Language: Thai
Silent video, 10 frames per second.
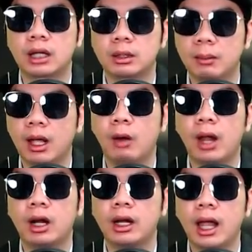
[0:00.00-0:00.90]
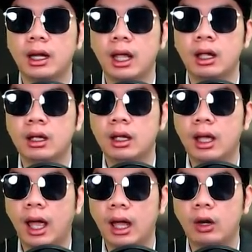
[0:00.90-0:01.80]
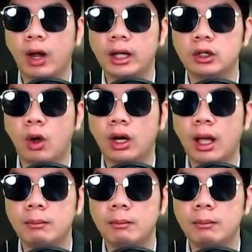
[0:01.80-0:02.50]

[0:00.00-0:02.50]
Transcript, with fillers: สำนักข่าวดังเลยนะเนี่ยลองอ่านต่อครับ